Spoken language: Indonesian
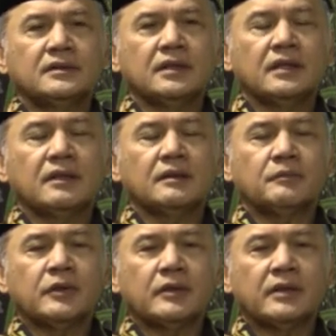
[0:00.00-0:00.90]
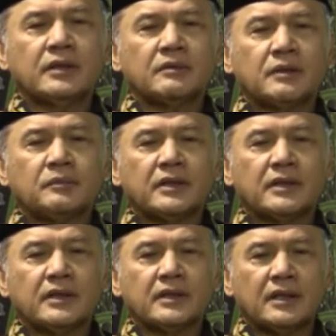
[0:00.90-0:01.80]
ya, pionir bahwa
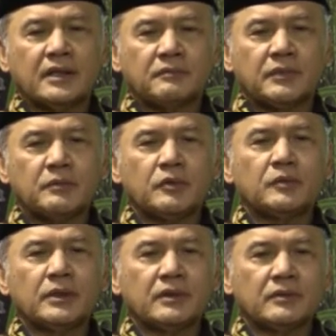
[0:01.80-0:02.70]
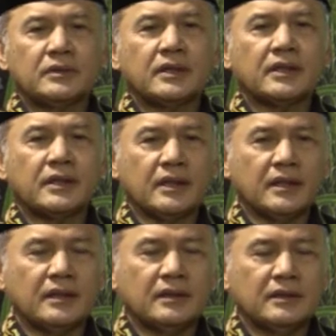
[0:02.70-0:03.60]
pendidikan pribumi itu saya kira
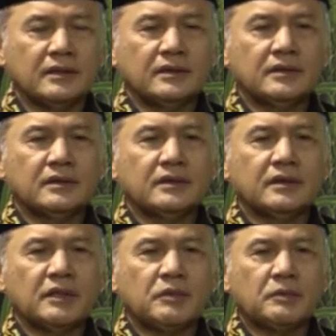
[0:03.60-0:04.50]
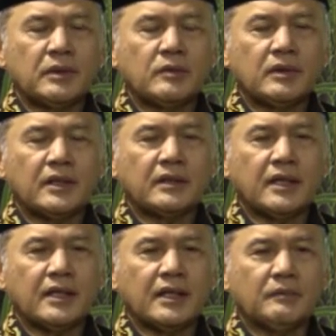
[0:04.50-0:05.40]
eh, yang memadukan
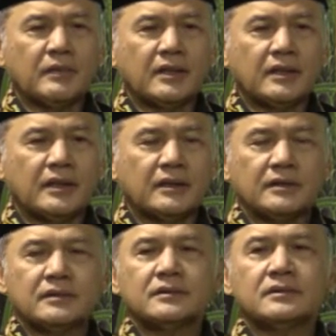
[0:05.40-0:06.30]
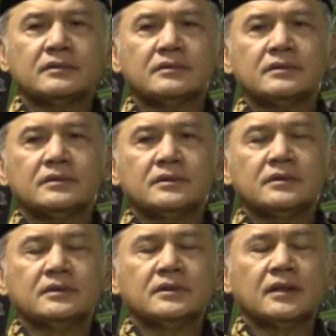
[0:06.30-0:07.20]
antara agama dengan
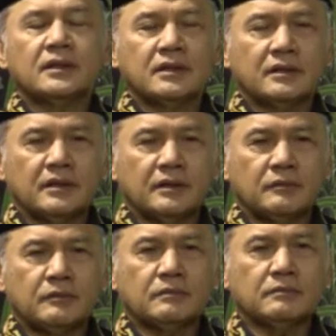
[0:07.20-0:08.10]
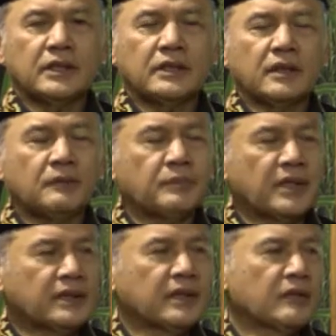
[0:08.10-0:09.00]
uh, mata
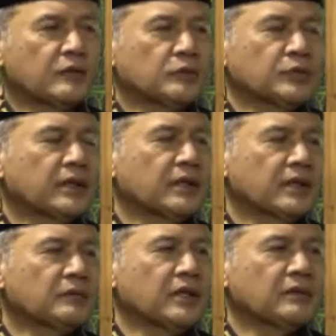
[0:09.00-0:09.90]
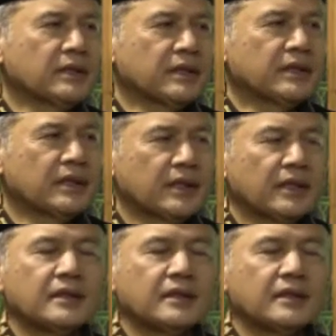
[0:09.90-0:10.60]
pelajaran umum itu adalah Muhammadiyah.